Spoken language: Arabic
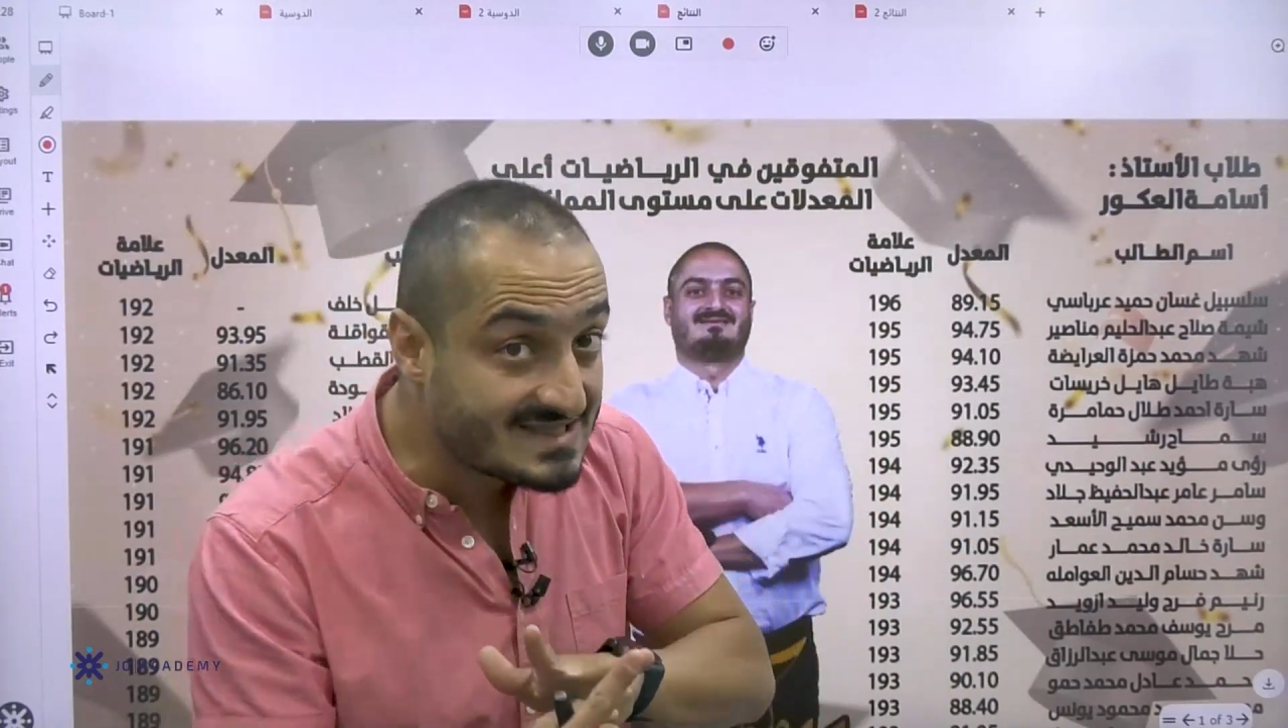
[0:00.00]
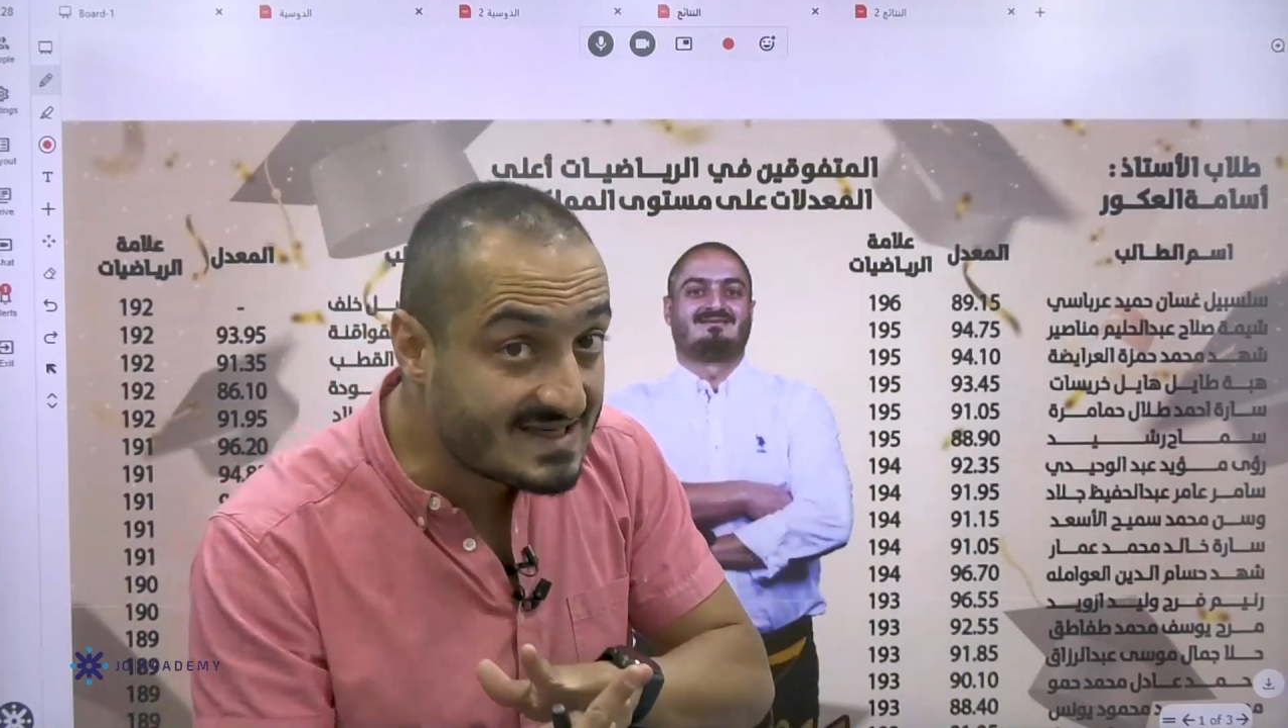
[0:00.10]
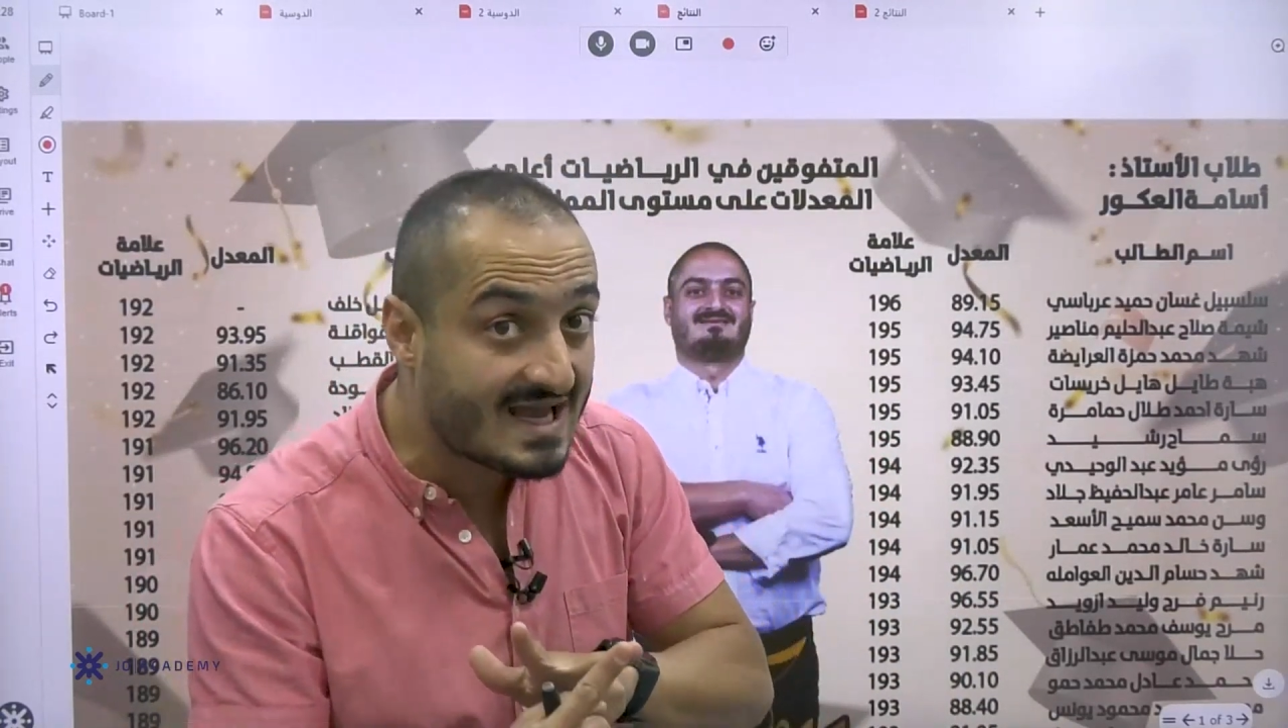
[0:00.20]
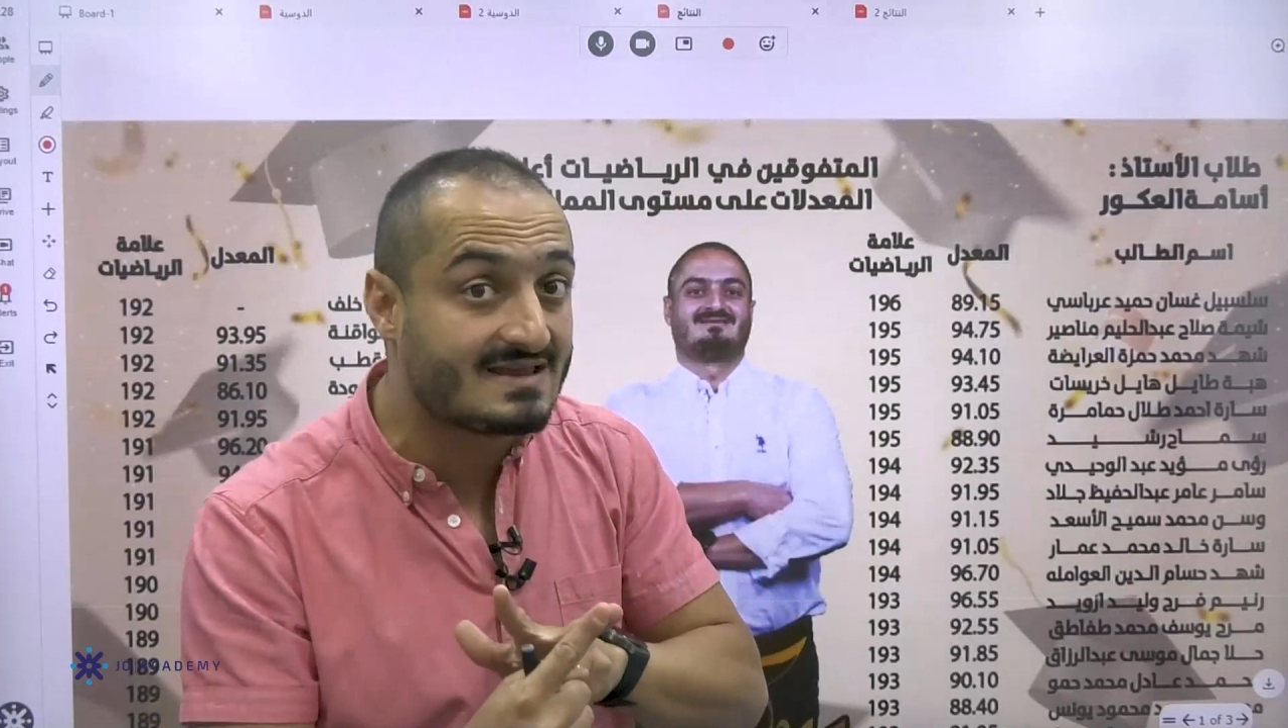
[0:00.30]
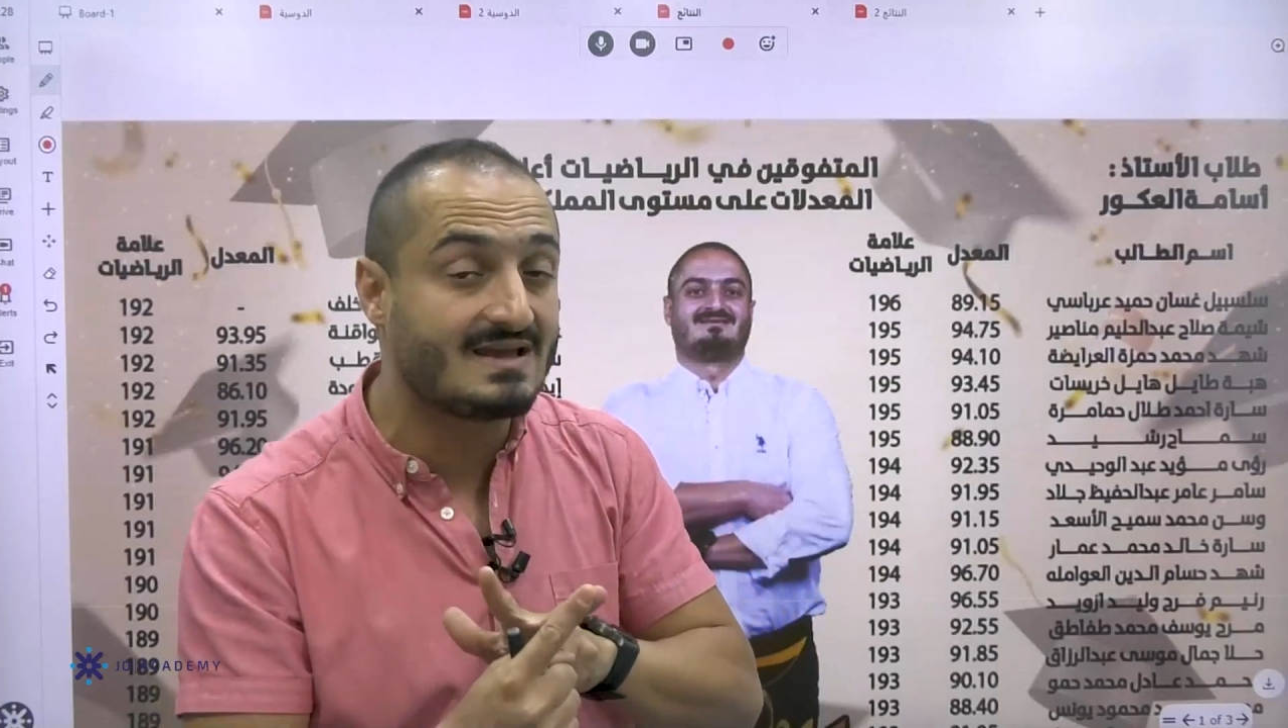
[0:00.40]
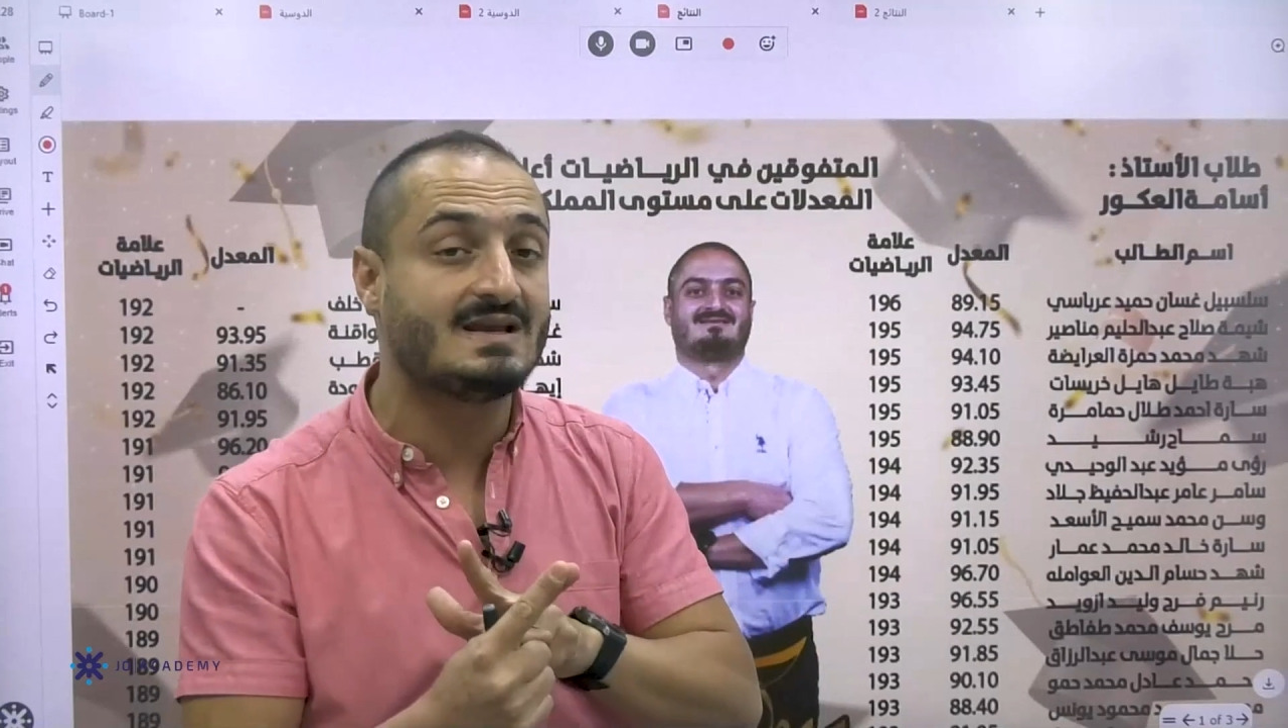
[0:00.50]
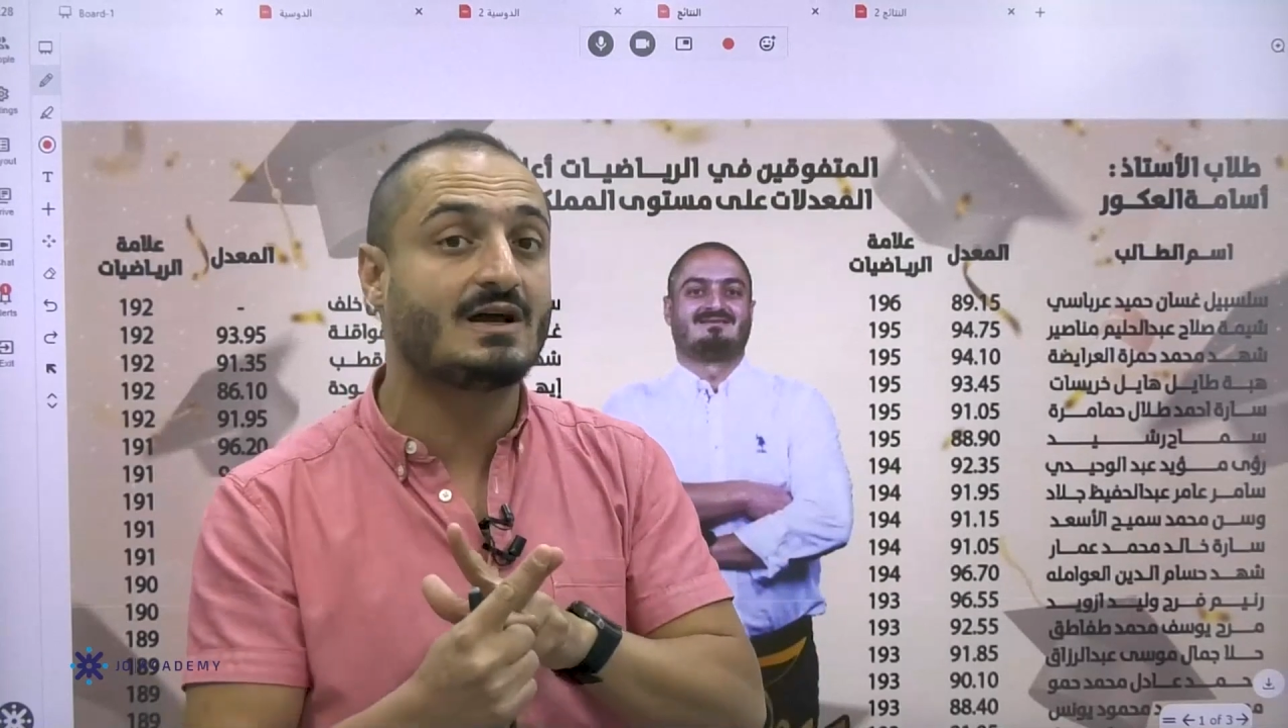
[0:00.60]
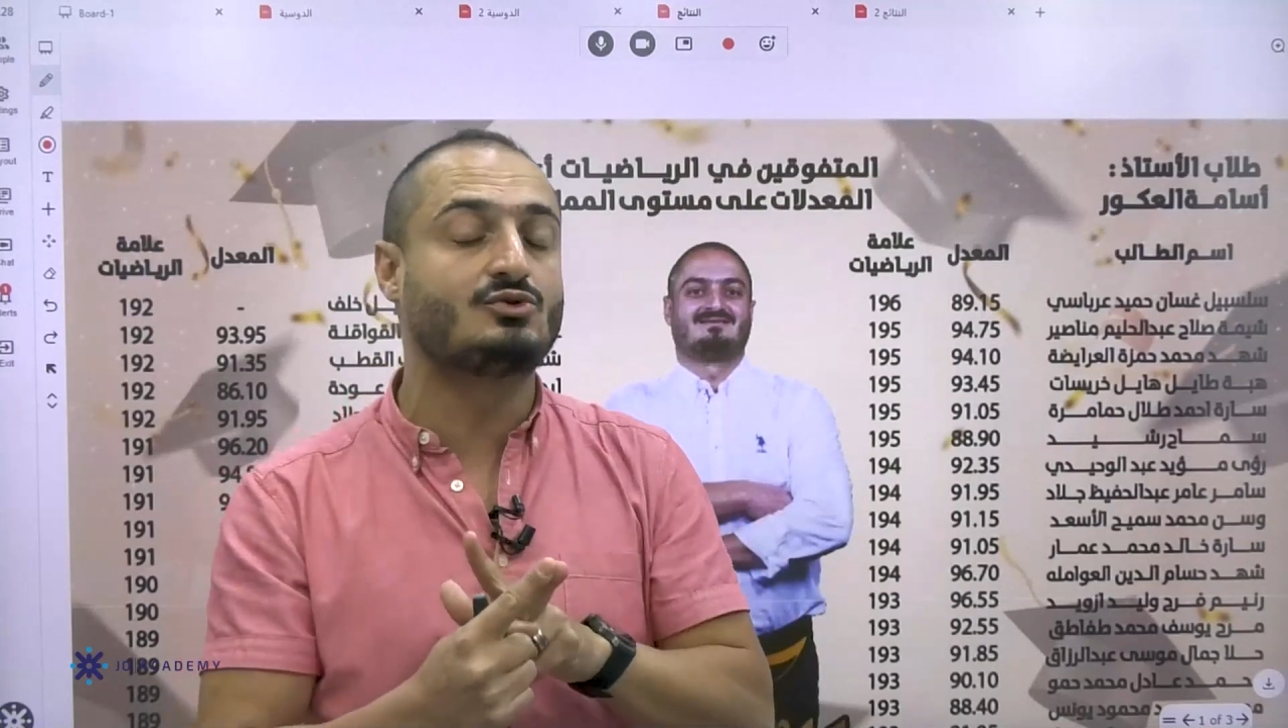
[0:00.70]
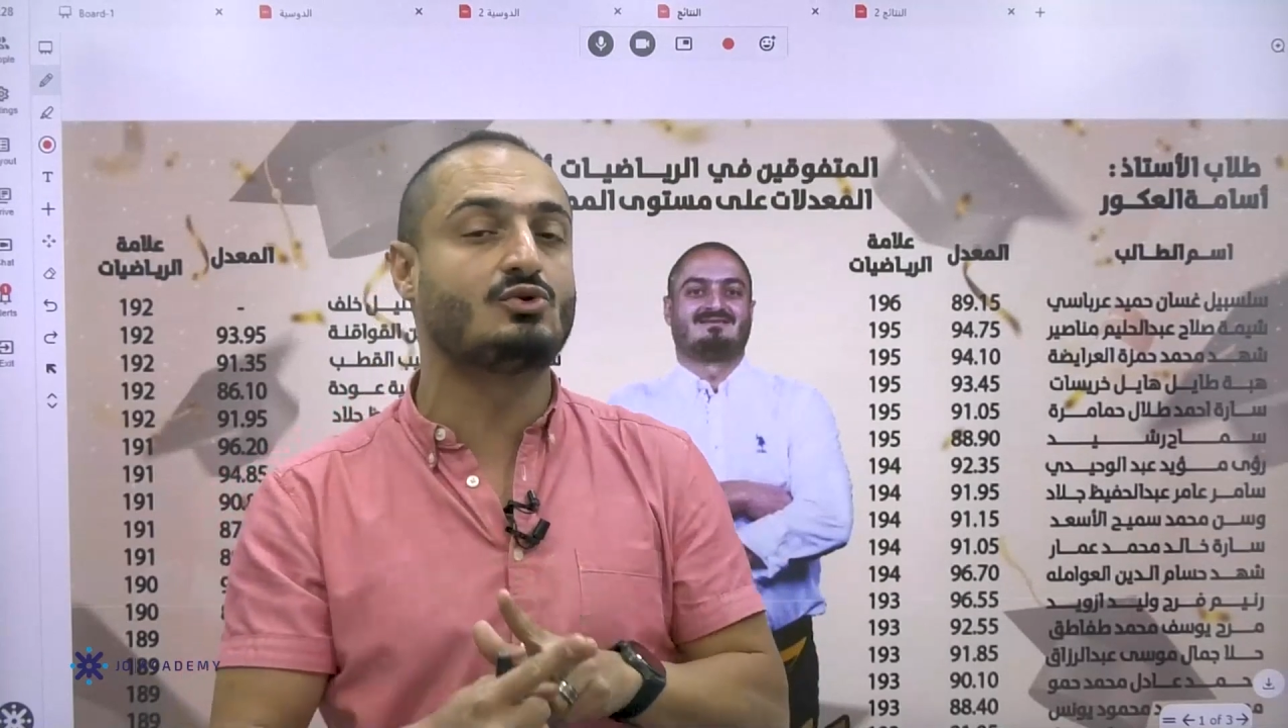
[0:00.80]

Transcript: زيادة إنك